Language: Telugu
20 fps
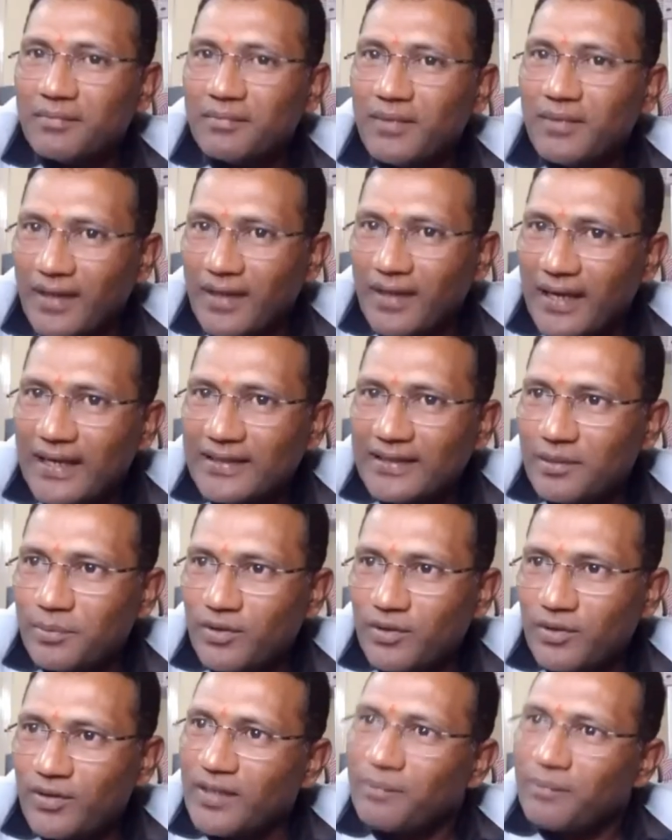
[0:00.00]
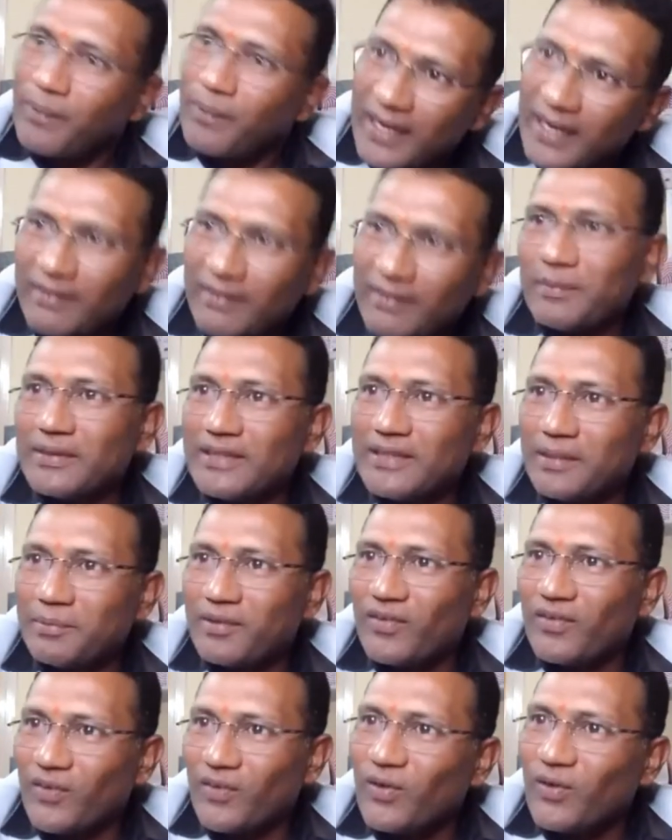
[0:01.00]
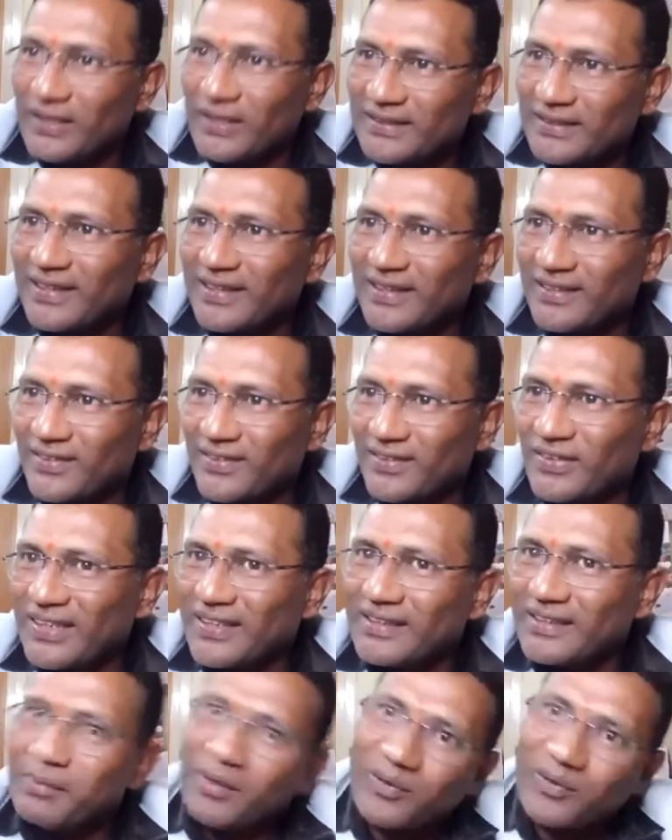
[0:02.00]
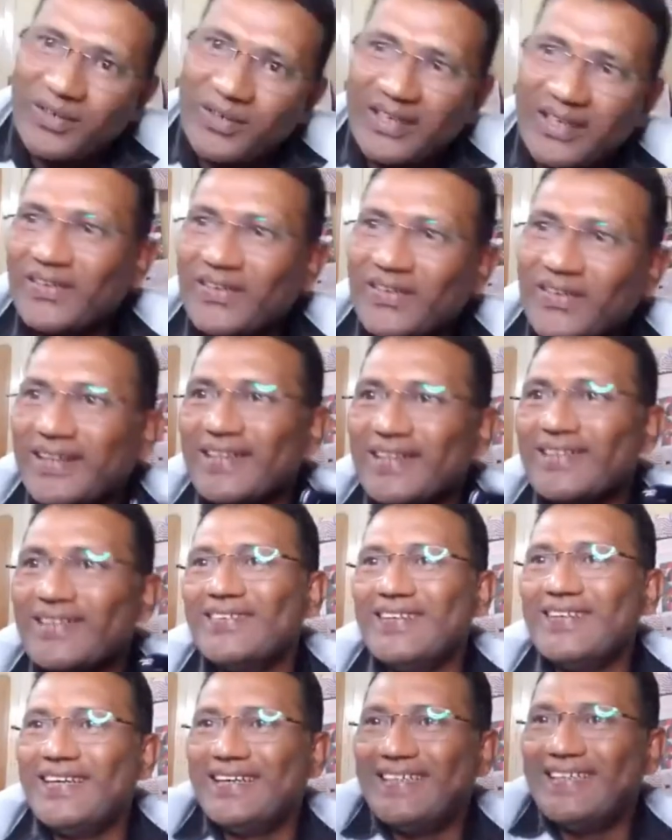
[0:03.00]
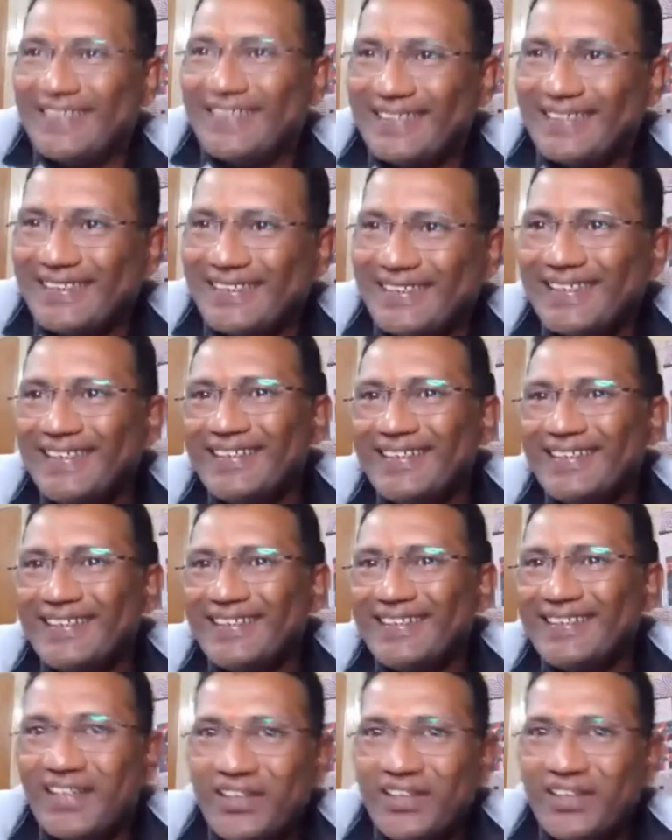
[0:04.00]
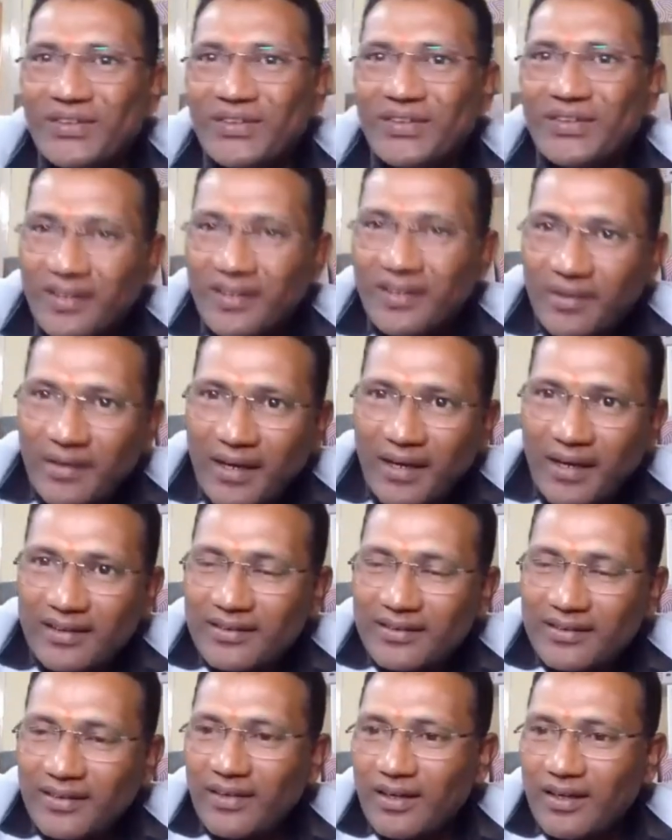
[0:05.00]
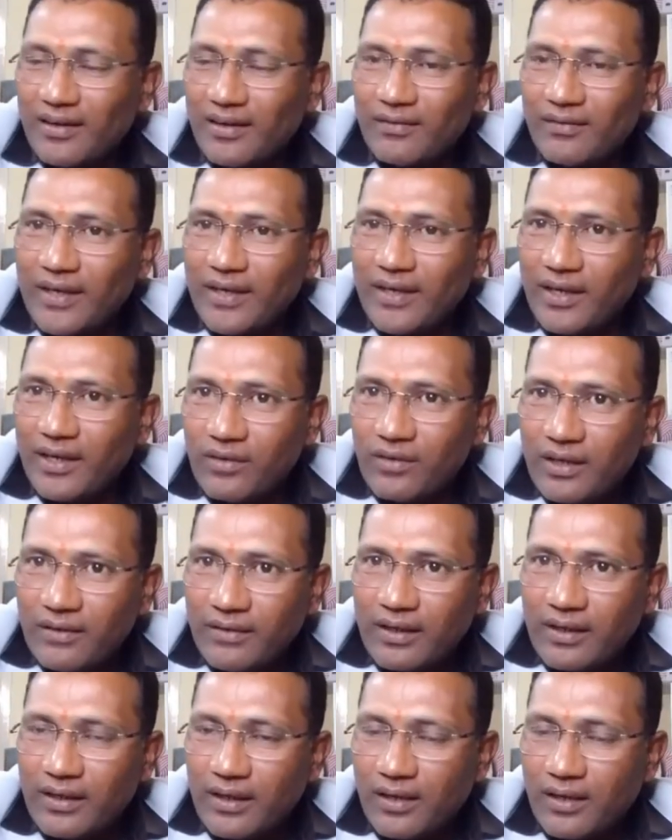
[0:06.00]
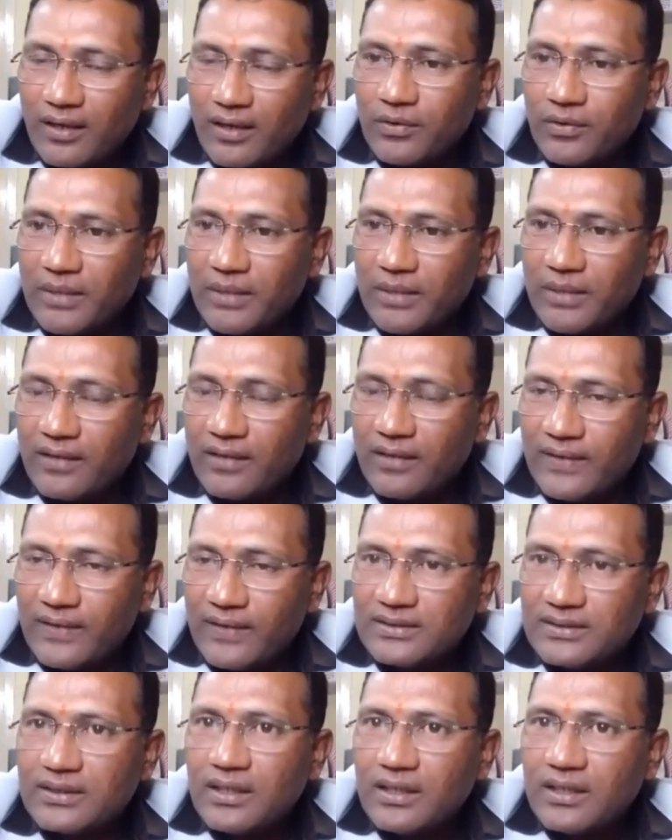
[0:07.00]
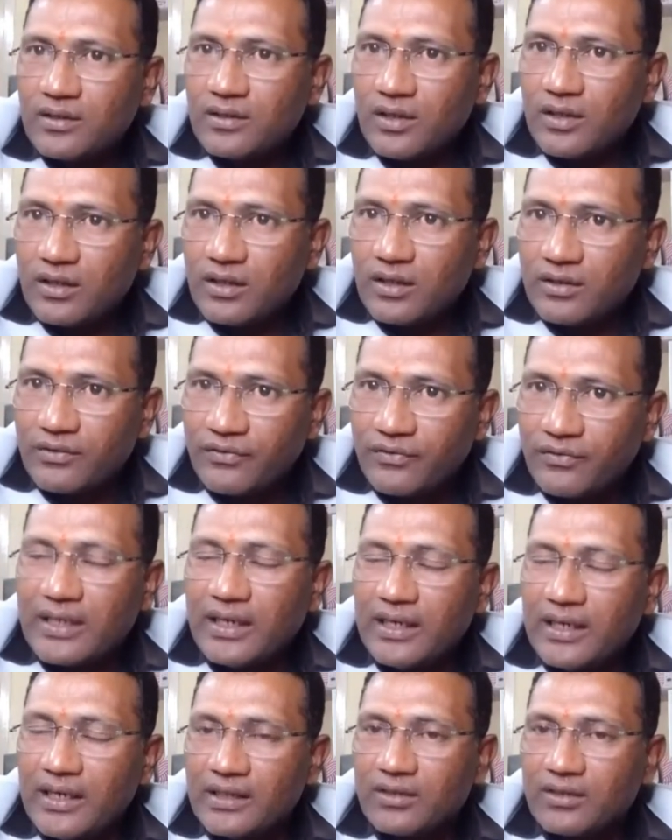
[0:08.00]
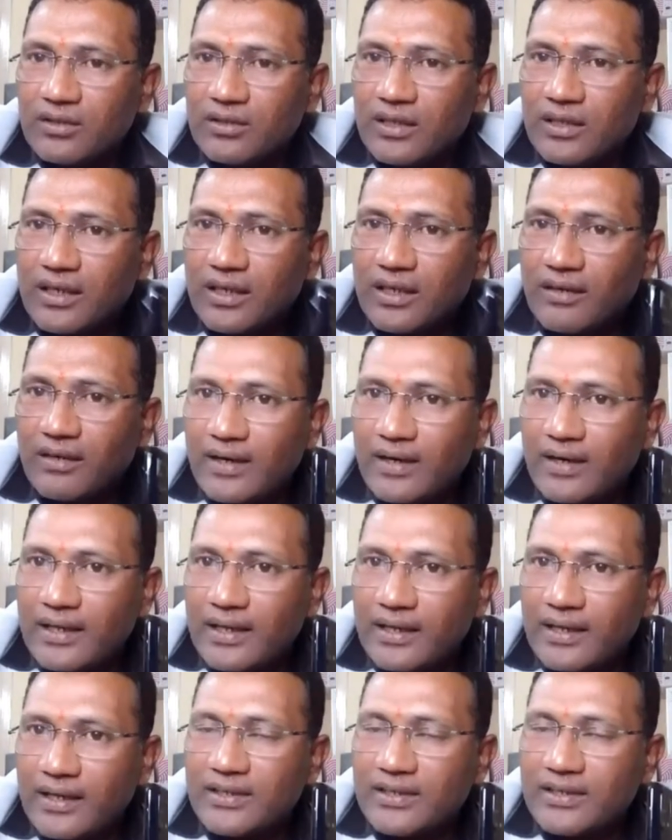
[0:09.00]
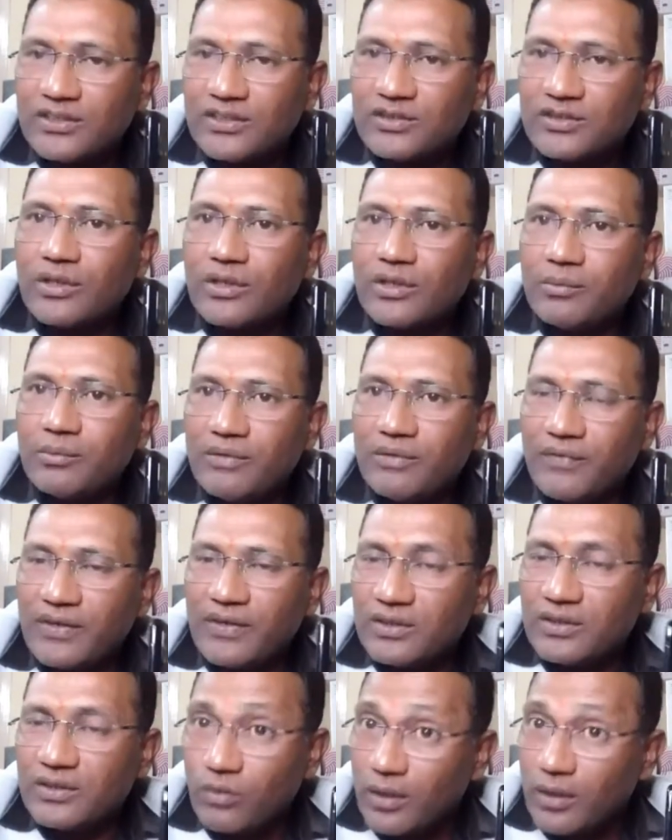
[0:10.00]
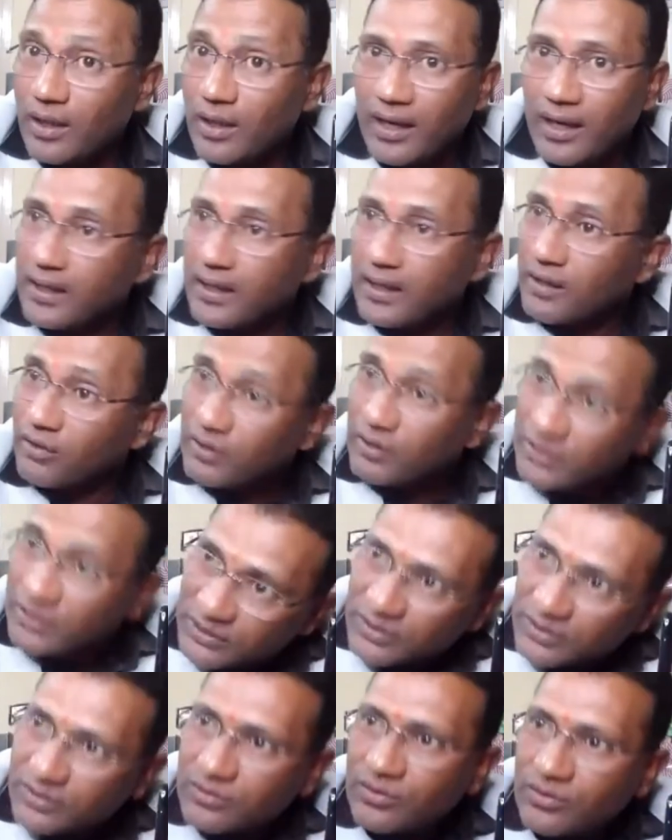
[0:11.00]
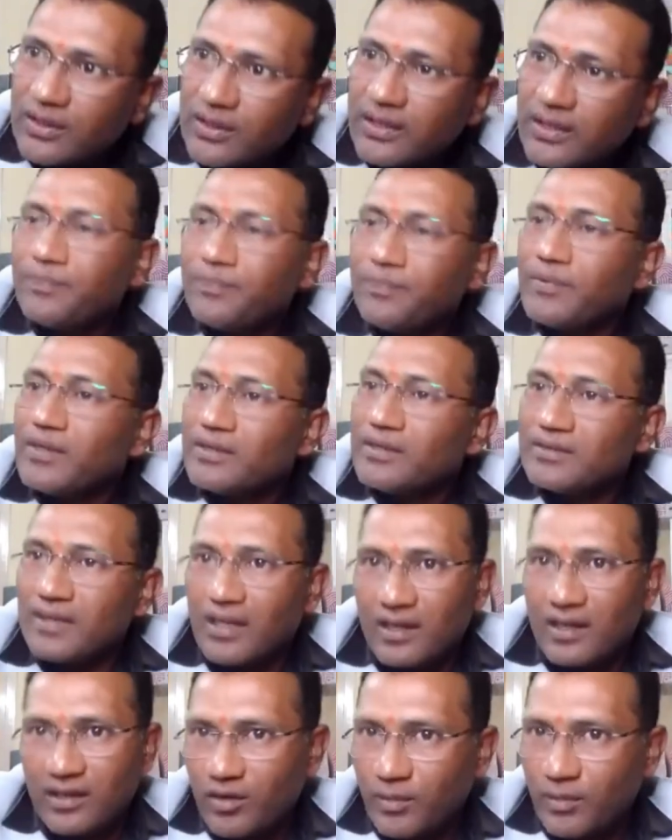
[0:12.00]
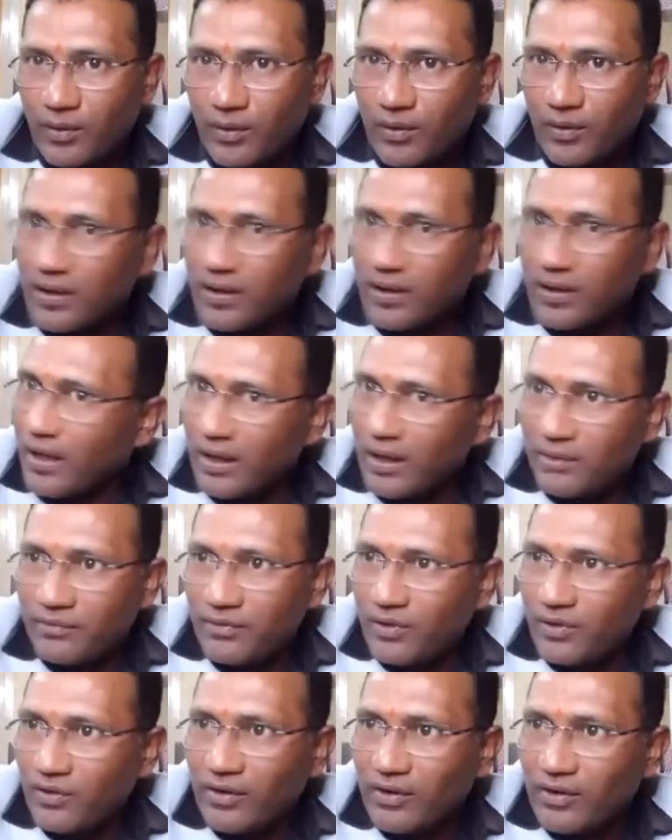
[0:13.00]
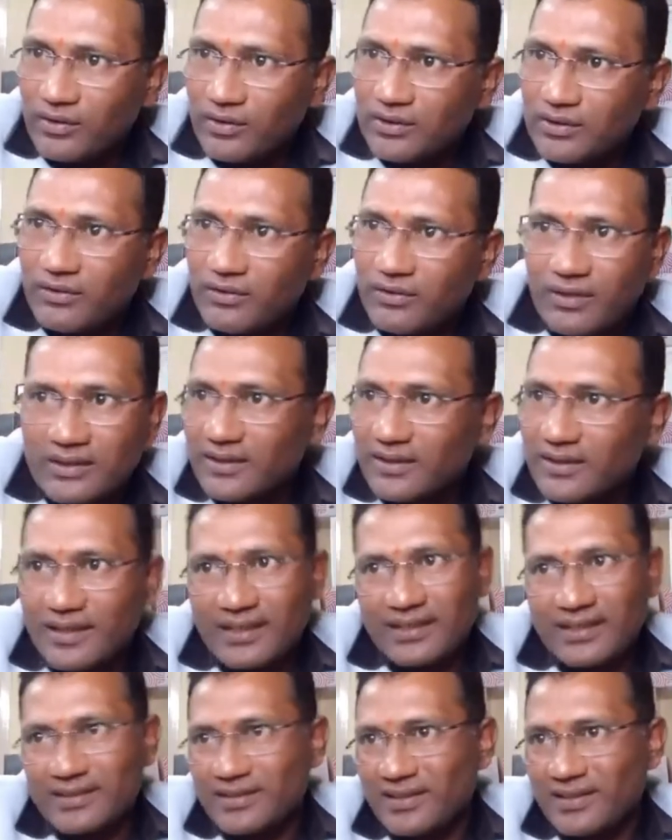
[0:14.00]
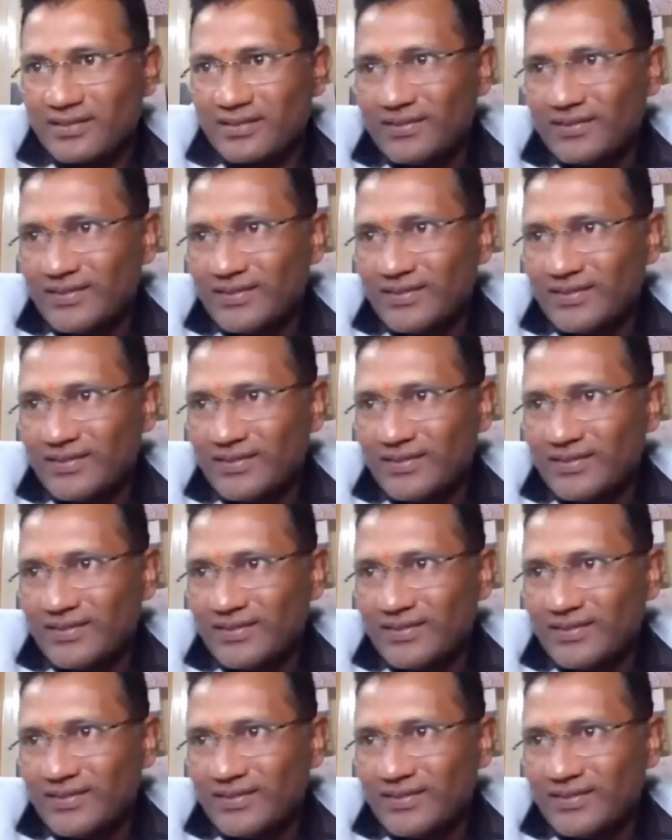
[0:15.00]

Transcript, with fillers: హాయ్ చెప్పడం నేను పాట వేయమని చెప్పడం రెండు ఒకేసారి జరుగుతాయని చెప్పి అనుకుంటూనే ఉన్నాను నేను థ్యాంక్ యూ వెరీ గుడ్ ఈవినింగ్ ఆల్ ఆఫ్ యూ మై డియర్ ఫ్రెండ్స్ క్విక్లీ తొందరగా వాళ్ళని ఇన్వైట్ చేసుకోండి మీ ఫ్రెండ్స్ ని ఉన్నారా లేదా కూడా చెక్ చేసుకోండి సారీ లోపల కాలం విలువ గురించి ఒక సాంగ్ వేస్తారు